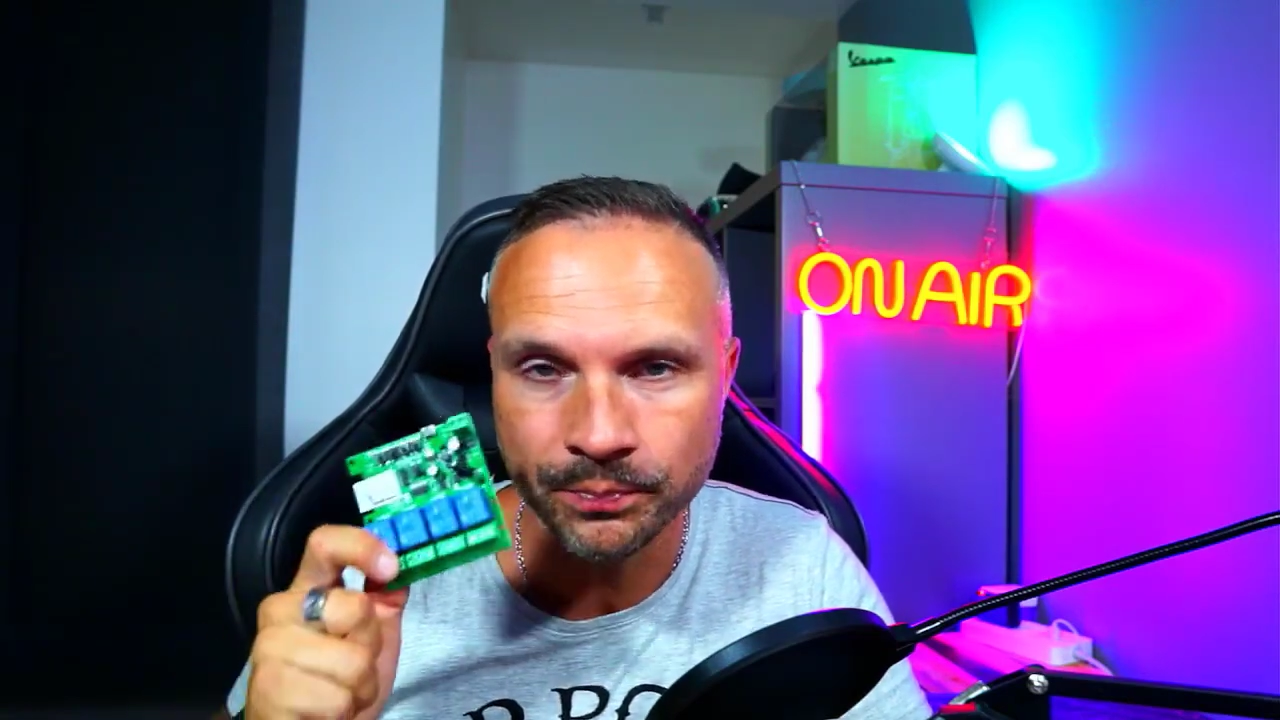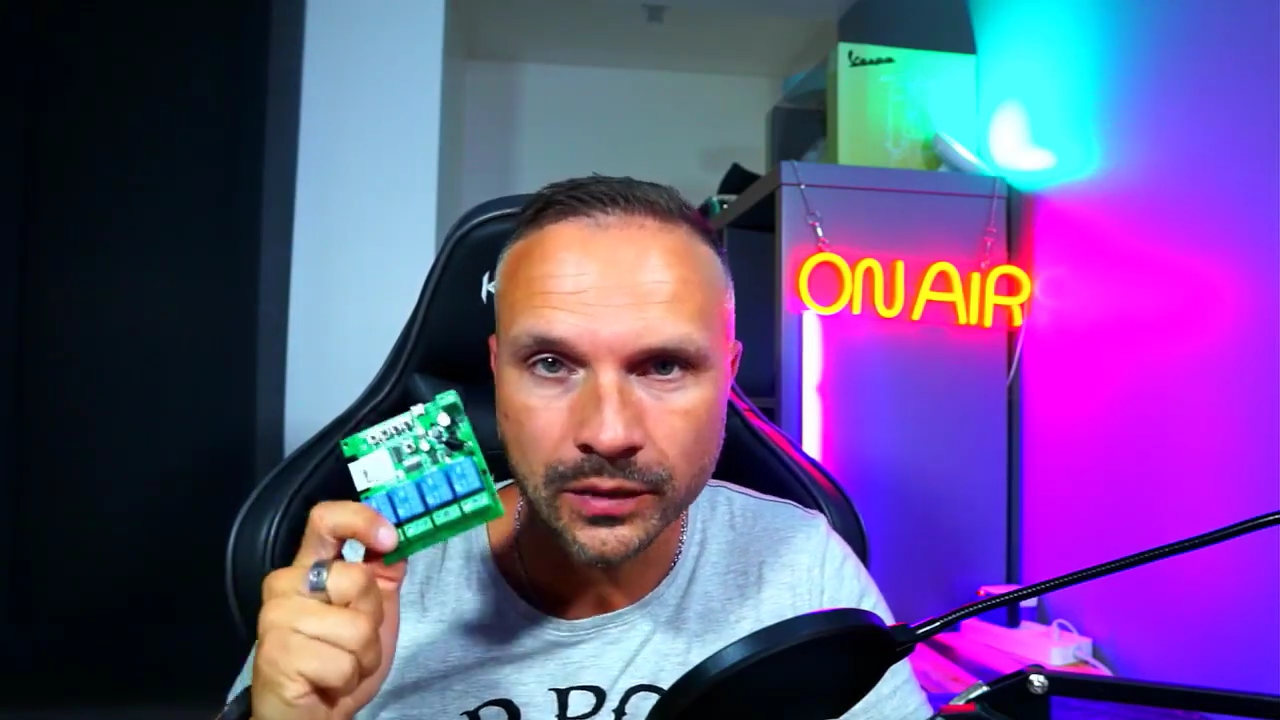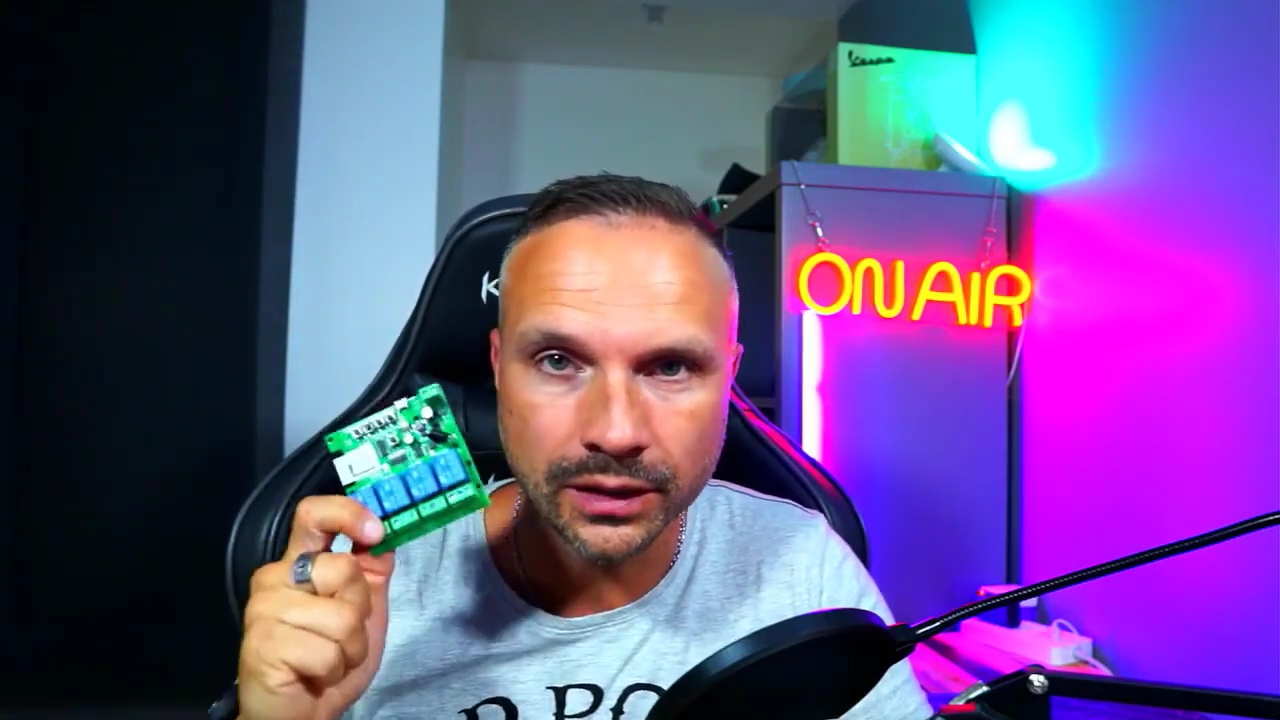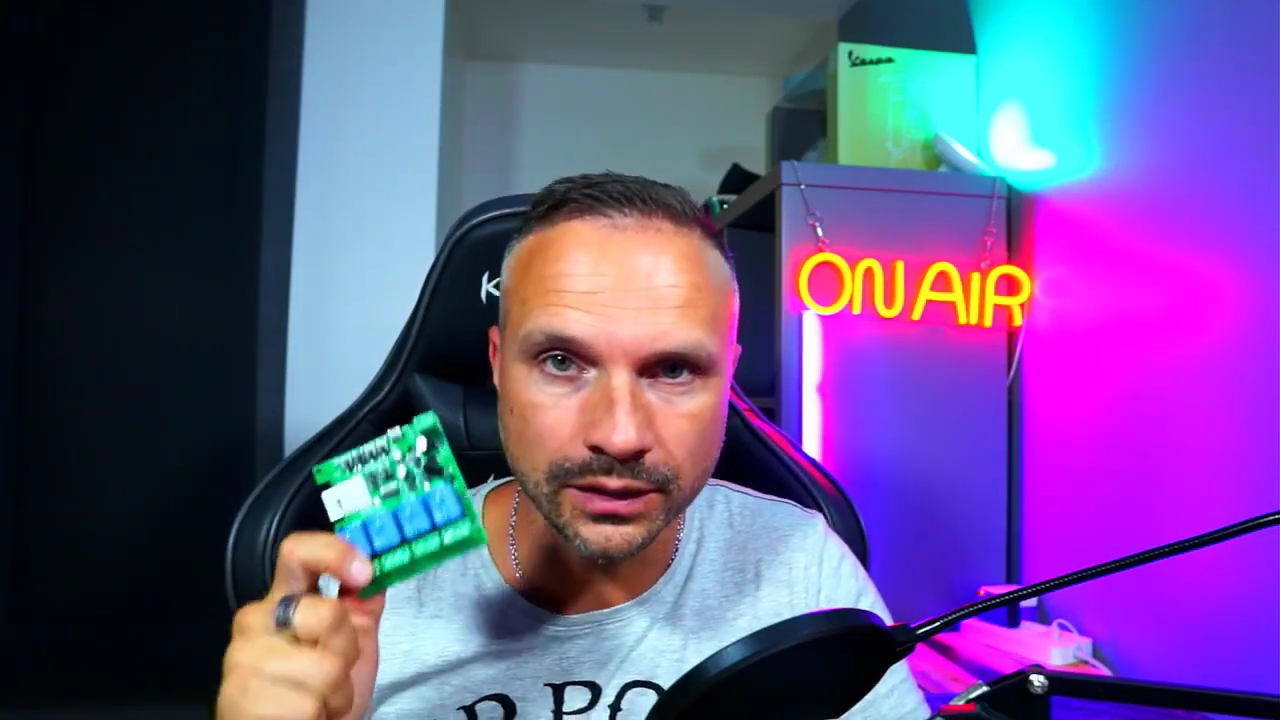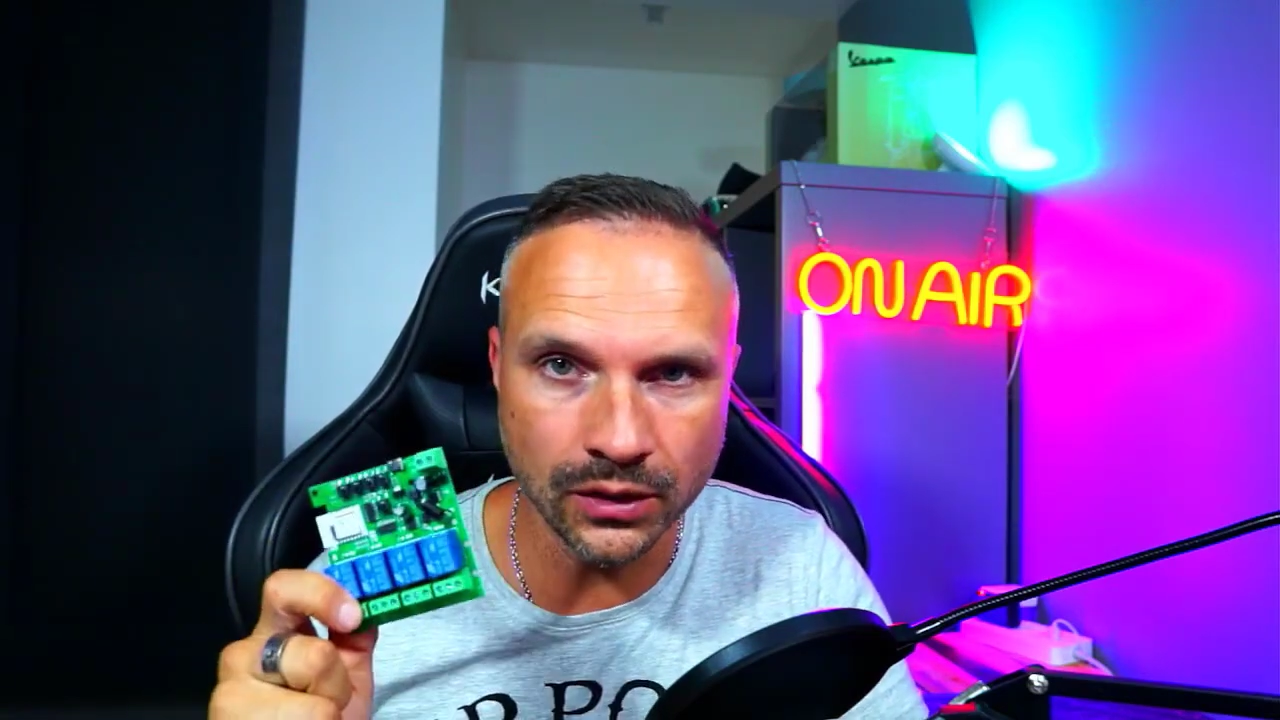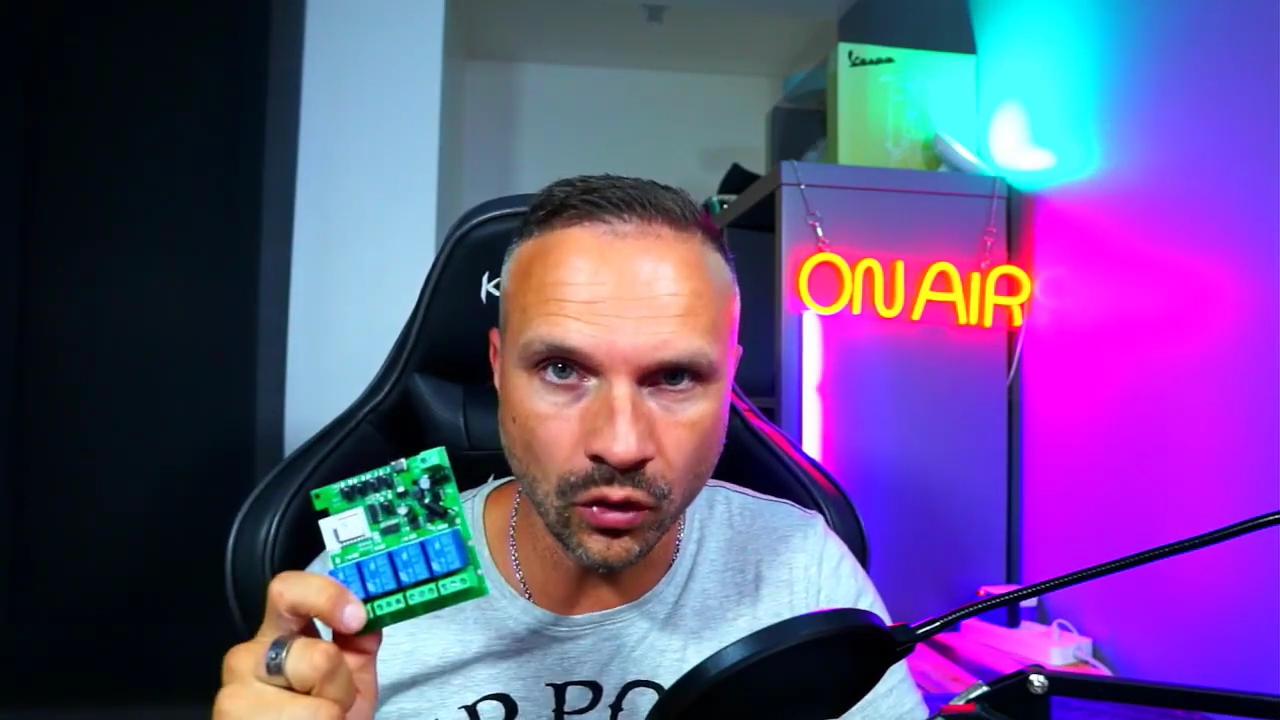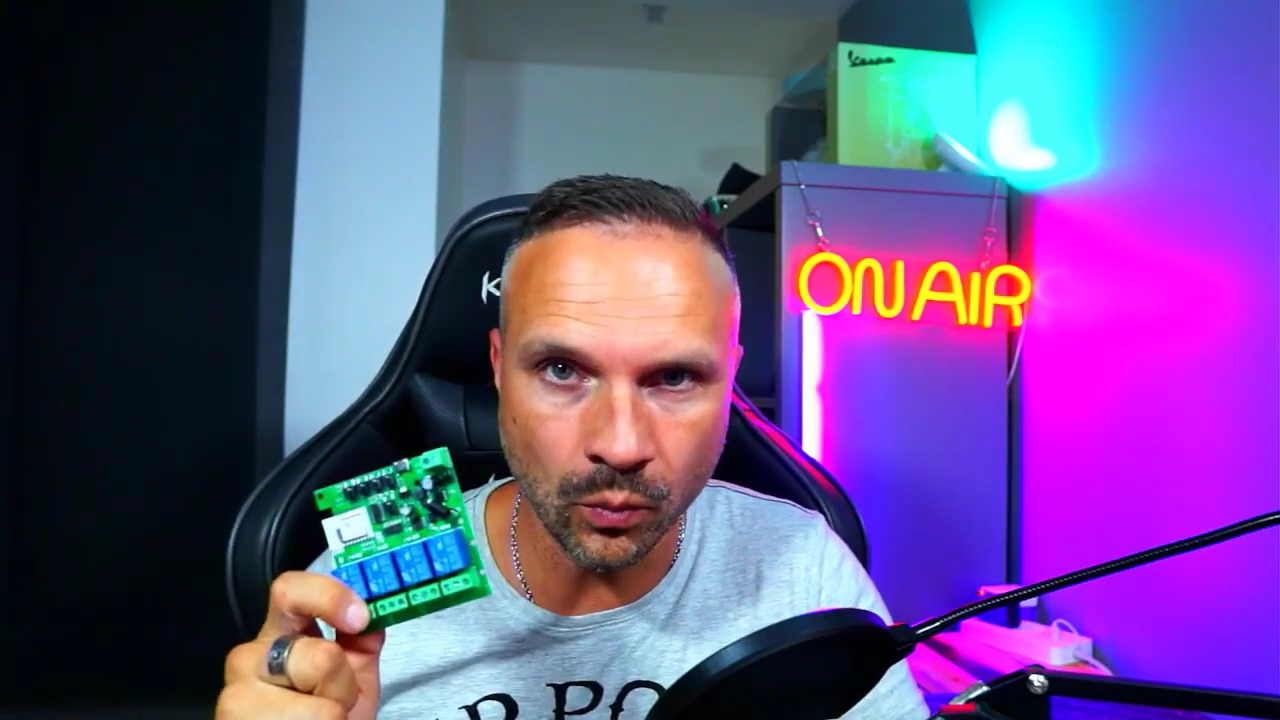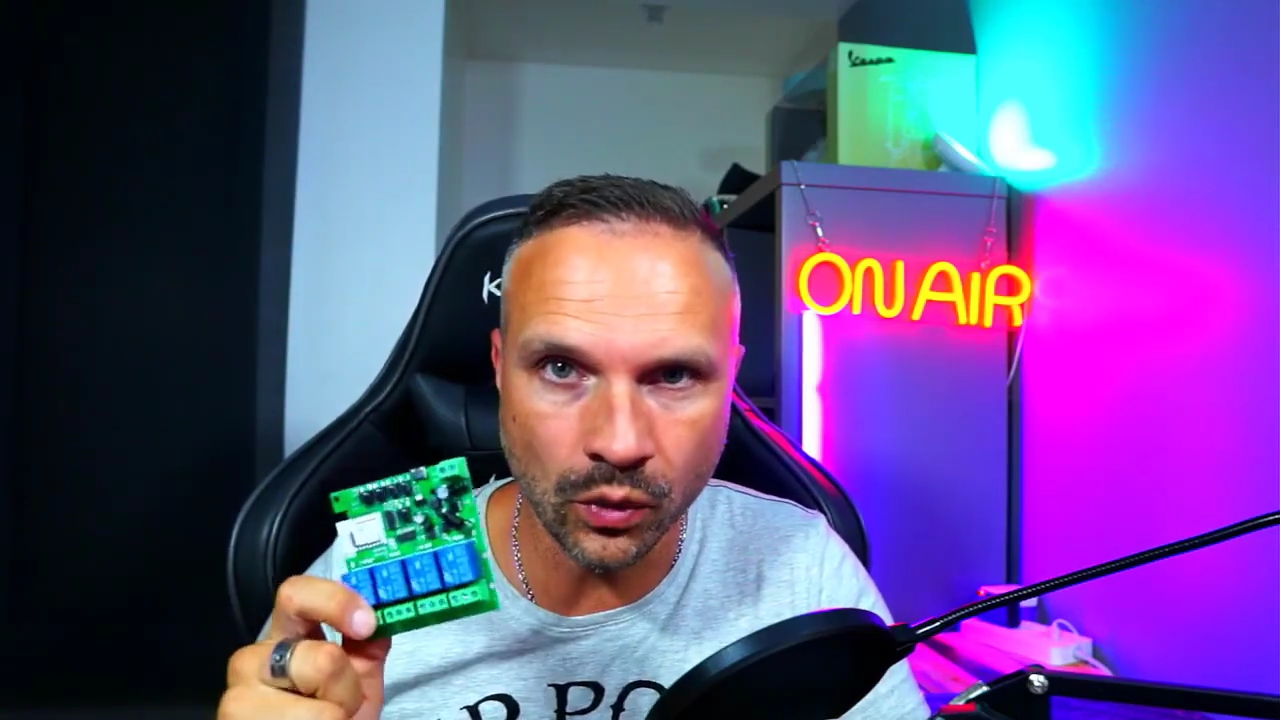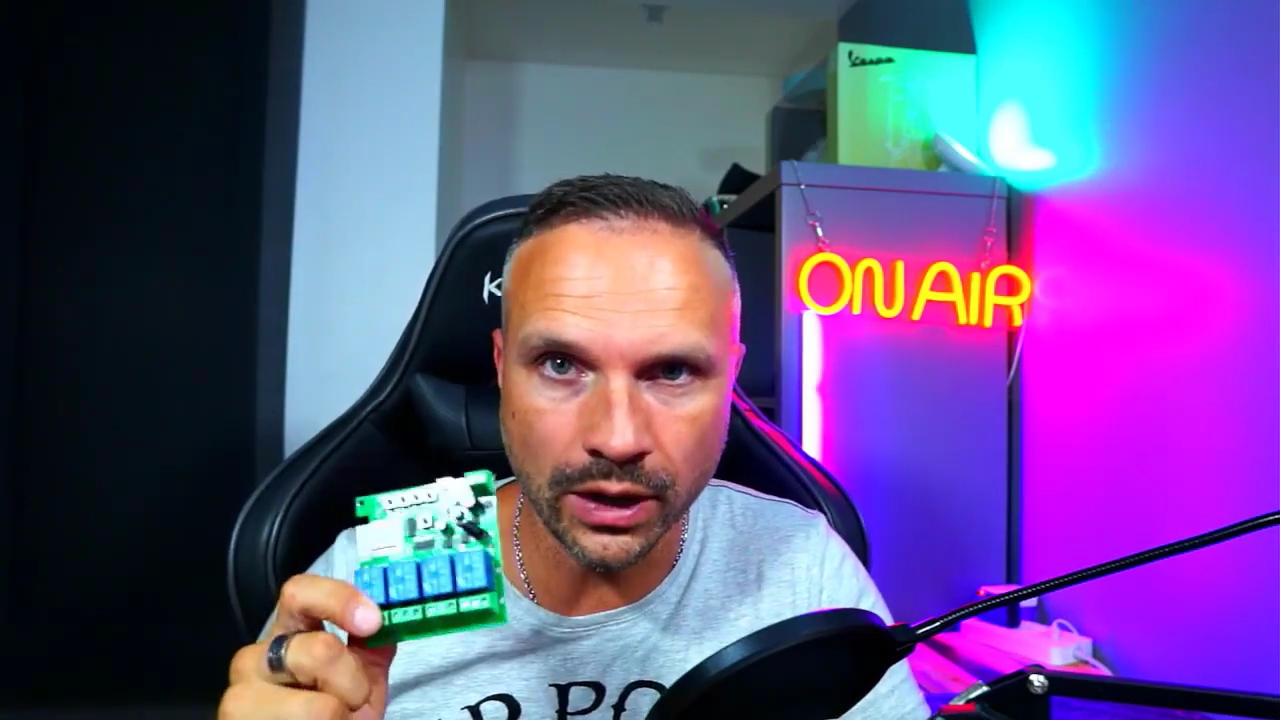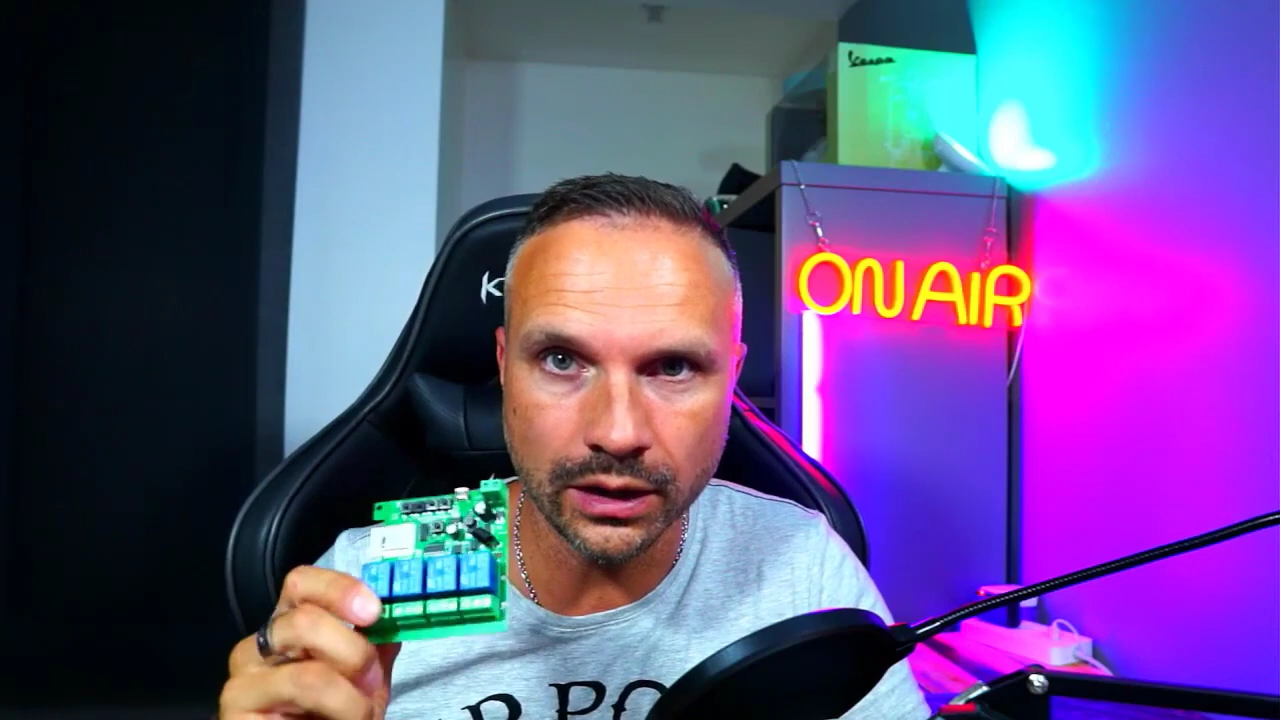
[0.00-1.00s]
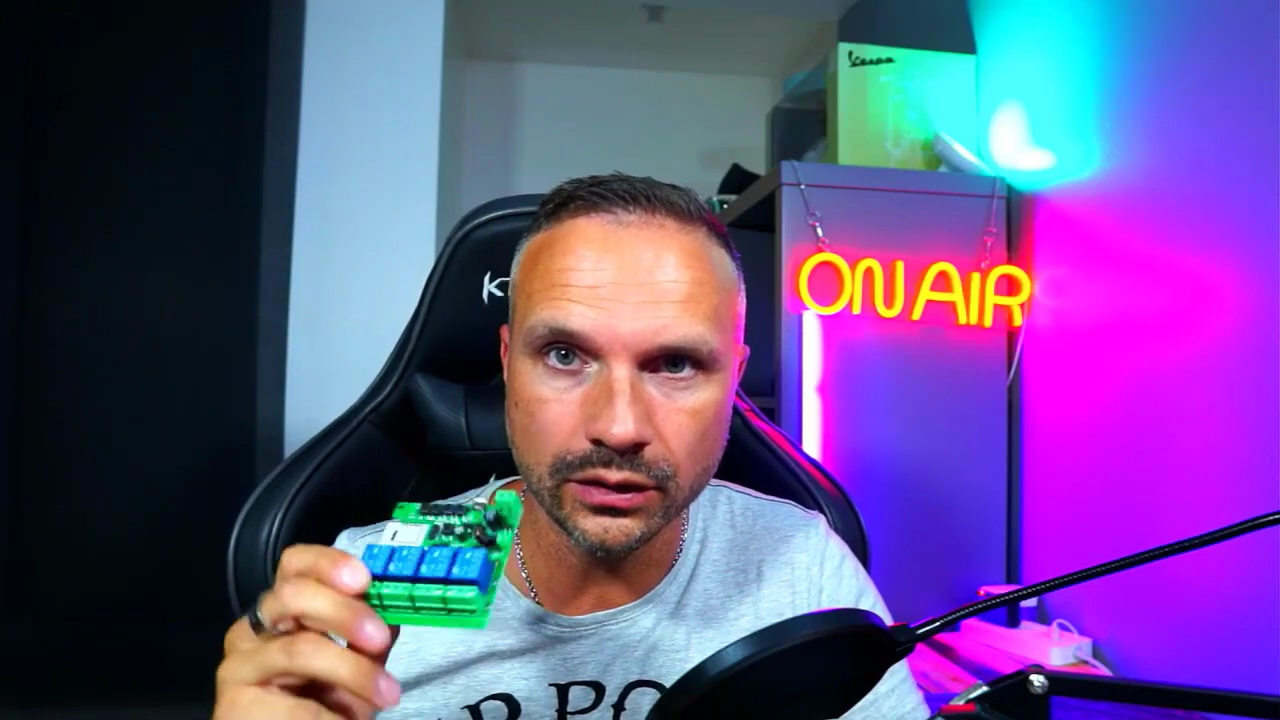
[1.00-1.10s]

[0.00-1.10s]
Néanmoins,